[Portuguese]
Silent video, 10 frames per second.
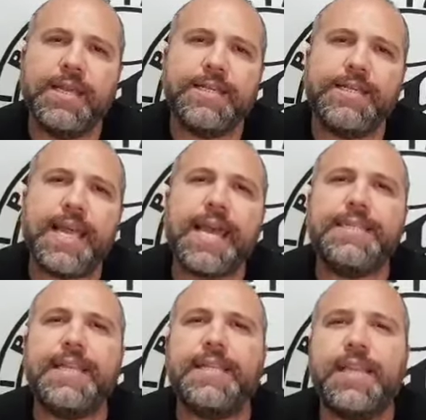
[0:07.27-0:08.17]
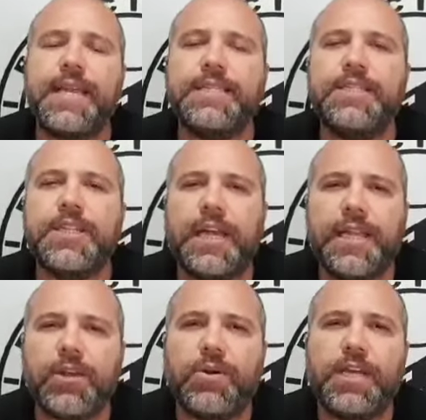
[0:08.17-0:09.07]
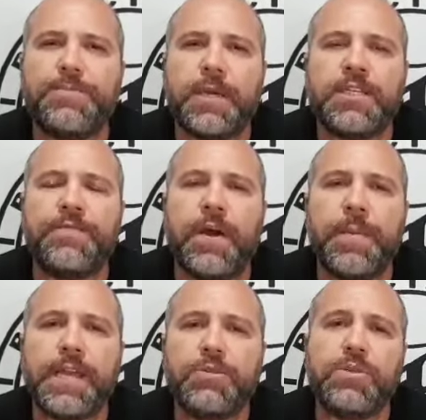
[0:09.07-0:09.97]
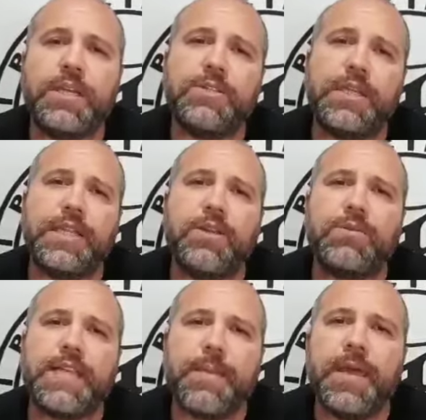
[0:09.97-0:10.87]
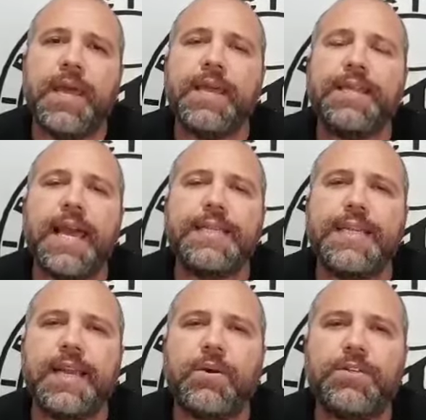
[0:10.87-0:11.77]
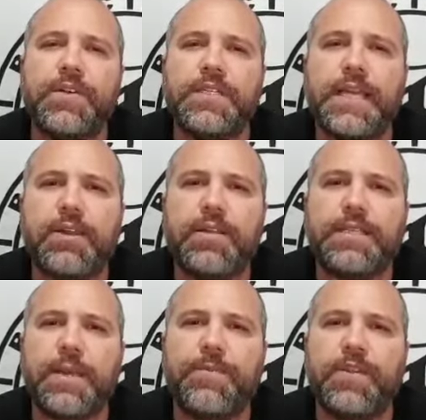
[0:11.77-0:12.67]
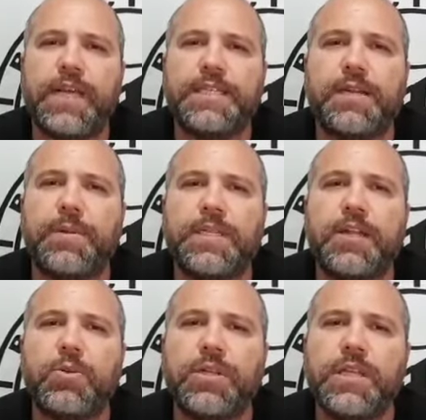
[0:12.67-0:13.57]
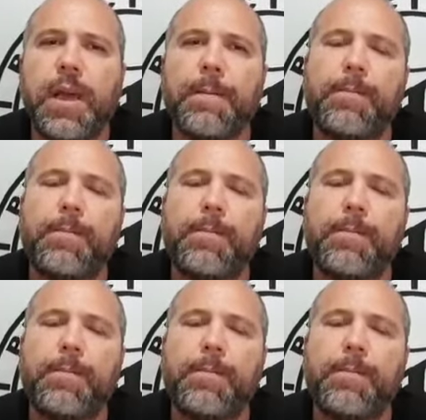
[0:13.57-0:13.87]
6 e 13 de janeiro, respectivamente. O Santos ainda não sabe quem será o adversário das semifinais da Libertadores.